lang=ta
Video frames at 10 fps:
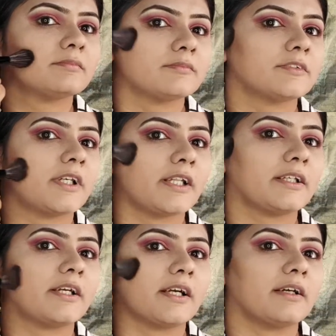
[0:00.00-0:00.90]
எனக்கு ரொம்ப
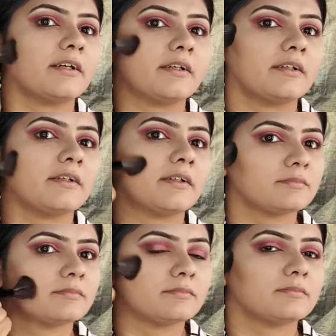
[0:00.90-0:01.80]
லைக் ப்ரிசைஸ்டாவோ
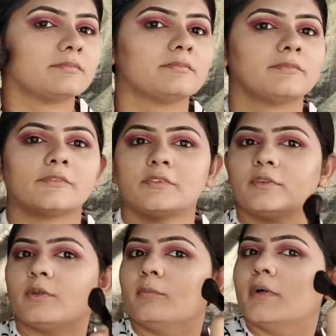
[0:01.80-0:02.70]
இல்லை ஒரு
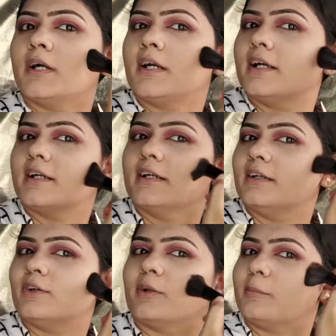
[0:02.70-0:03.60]
ஷார்ப்பான
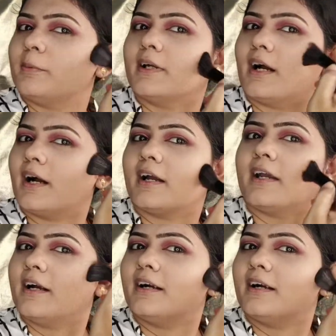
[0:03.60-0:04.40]
கான்டோரிங் எனக்கு வேண்டாம் ஏன்னா